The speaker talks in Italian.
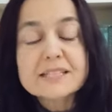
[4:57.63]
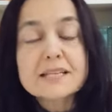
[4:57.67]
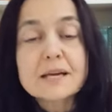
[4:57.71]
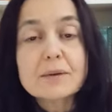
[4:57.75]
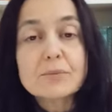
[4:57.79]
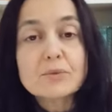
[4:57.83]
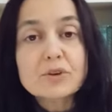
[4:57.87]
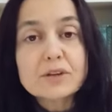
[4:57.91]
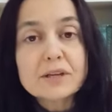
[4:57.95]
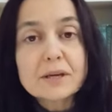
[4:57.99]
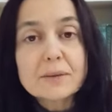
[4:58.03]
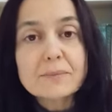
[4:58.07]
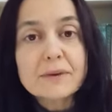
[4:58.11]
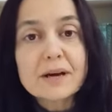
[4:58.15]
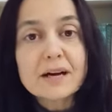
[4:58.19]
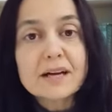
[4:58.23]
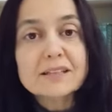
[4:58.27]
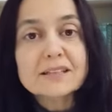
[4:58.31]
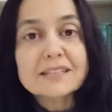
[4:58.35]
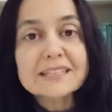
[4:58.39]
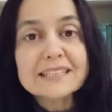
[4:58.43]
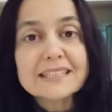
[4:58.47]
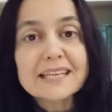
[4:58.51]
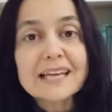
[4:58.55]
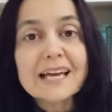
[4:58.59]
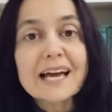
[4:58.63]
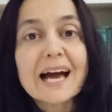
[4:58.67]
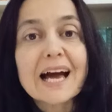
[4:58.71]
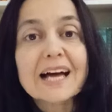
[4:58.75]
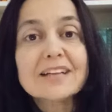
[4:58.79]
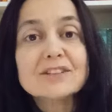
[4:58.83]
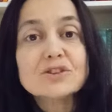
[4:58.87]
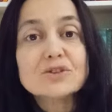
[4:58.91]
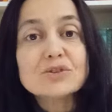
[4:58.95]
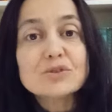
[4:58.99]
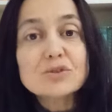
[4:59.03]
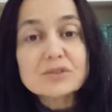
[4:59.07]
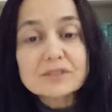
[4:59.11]
siamo chiamati
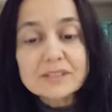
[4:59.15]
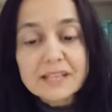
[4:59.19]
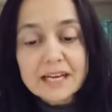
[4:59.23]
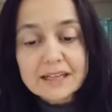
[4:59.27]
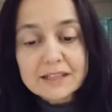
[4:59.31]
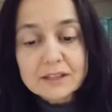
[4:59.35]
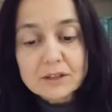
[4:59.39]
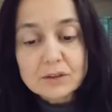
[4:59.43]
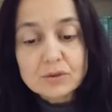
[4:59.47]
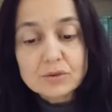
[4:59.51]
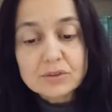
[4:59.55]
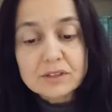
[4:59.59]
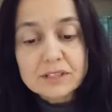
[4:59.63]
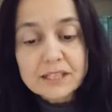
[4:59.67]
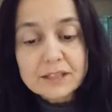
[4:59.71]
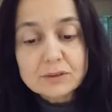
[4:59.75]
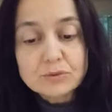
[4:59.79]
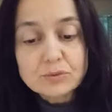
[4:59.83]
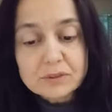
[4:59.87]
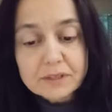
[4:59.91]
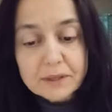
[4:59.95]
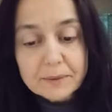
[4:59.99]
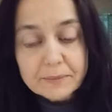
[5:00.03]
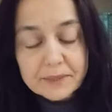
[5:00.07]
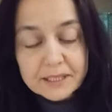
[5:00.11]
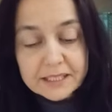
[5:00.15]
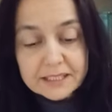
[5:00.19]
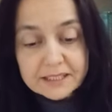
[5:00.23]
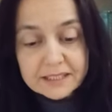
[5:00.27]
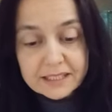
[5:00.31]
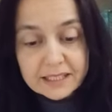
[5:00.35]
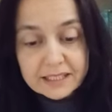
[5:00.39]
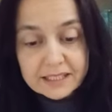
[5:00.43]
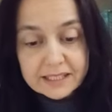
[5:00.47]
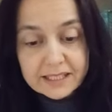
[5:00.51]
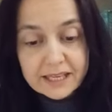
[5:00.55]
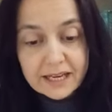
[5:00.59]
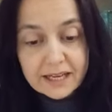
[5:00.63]
a donarlo
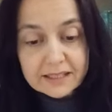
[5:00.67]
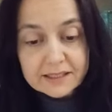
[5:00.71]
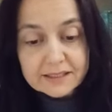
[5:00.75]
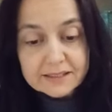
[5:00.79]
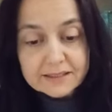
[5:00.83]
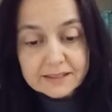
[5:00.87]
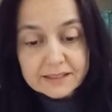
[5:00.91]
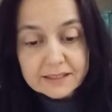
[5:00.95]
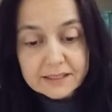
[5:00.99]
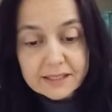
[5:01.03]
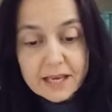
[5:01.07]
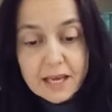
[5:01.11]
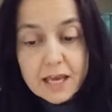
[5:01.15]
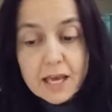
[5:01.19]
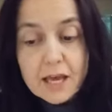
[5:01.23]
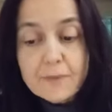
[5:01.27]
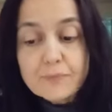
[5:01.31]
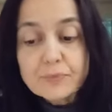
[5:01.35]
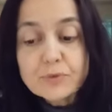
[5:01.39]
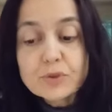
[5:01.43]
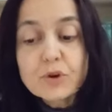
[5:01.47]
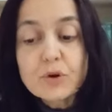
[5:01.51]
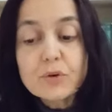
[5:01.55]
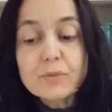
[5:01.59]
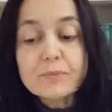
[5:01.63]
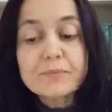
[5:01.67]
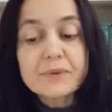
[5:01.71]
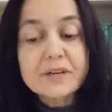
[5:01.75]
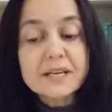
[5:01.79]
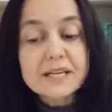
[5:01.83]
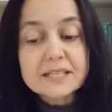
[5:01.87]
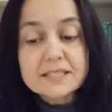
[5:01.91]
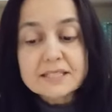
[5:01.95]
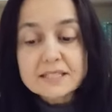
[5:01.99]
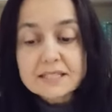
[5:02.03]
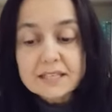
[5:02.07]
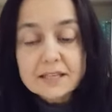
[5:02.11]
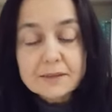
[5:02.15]
gratuitamente agli altri non
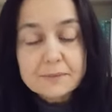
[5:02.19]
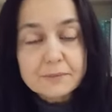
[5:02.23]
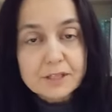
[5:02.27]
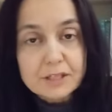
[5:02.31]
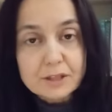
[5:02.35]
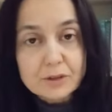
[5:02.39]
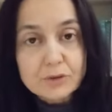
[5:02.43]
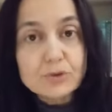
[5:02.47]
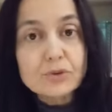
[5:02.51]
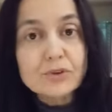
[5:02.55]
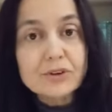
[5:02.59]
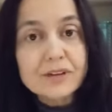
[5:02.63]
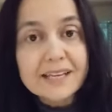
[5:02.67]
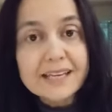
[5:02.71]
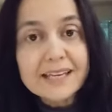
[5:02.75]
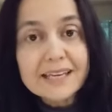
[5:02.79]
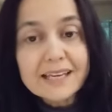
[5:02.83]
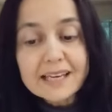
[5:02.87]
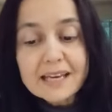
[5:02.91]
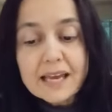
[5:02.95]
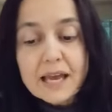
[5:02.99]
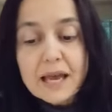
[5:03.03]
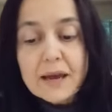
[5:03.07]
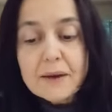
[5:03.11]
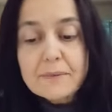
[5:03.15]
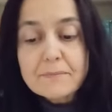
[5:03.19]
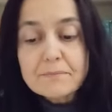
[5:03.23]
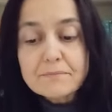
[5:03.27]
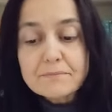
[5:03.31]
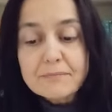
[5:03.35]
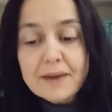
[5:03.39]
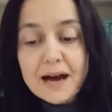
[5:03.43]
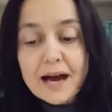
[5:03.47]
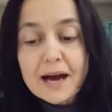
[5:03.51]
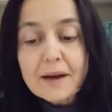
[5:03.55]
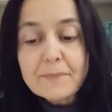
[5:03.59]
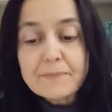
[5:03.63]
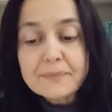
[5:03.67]
per essere migliori,
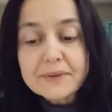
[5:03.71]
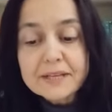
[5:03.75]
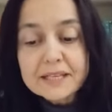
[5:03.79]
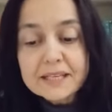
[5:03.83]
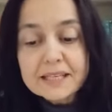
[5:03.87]
ma